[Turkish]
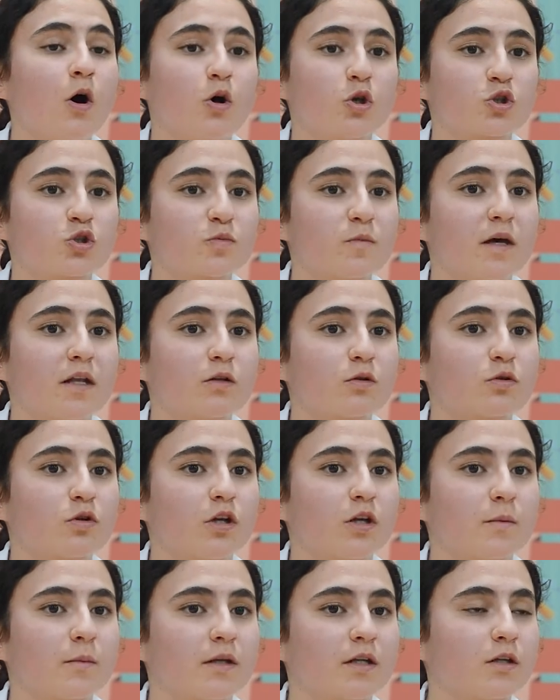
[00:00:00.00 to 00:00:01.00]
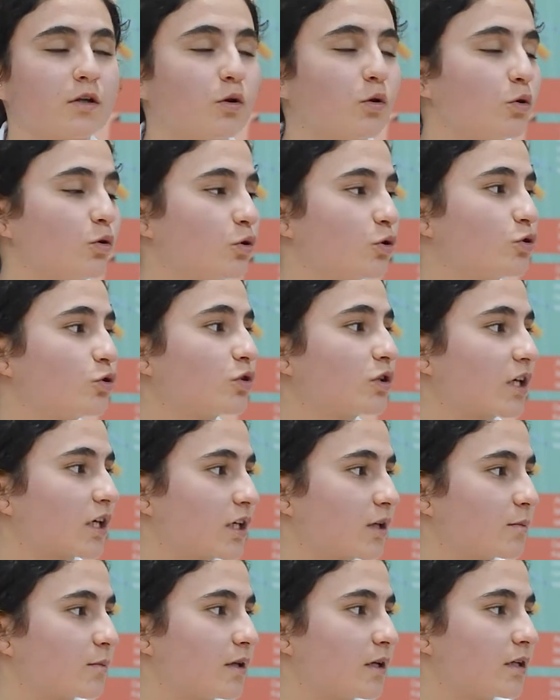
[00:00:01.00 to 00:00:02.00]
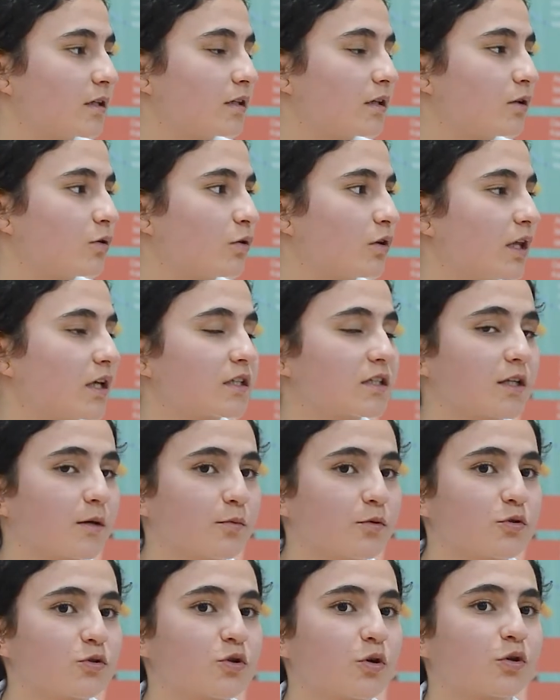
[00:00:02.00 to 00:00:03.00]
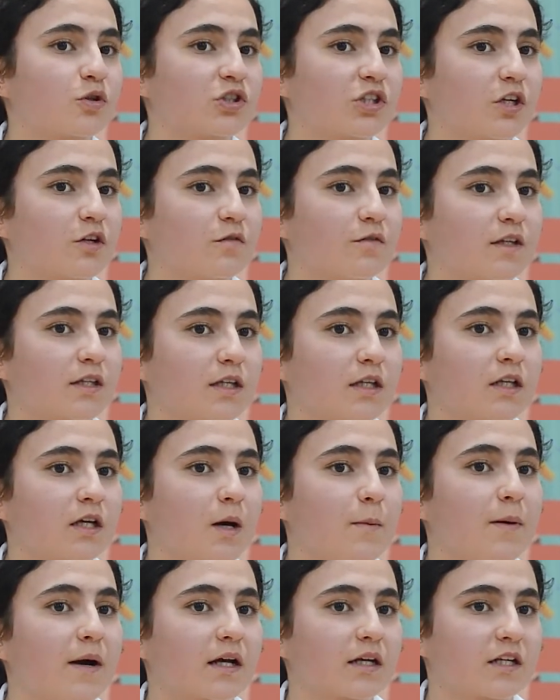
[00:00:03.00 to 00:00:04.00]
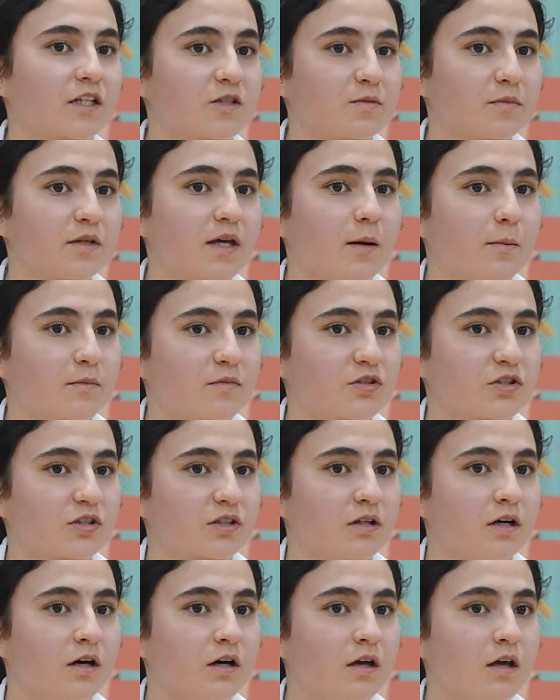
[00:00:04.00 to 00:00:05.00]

Osmanlı döneminin ünlü Türk hekimlerinden olan Sabuncuoğlu Şerifettin'in kapak resmi yapmıştı.